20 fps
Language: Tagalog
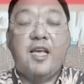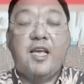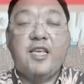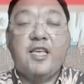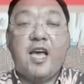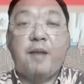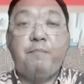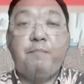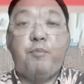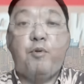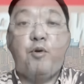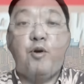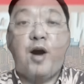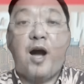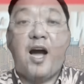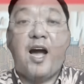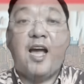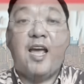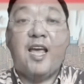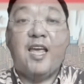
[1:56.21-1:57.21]
Yan po
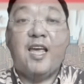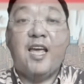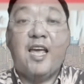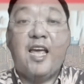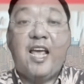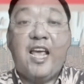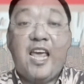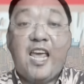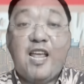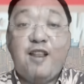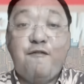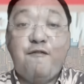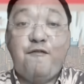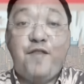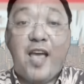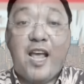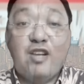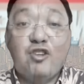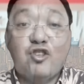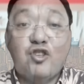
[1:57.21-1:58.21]
ay
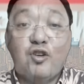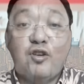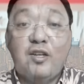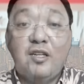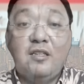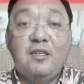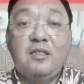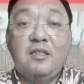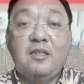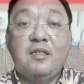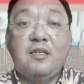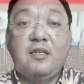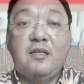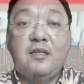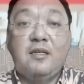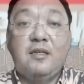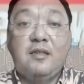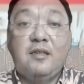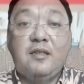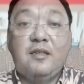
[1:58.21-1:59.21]
invasion
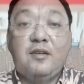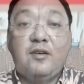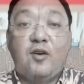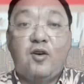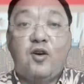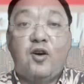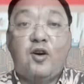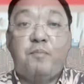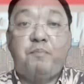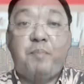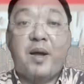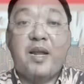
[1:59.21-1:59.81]
o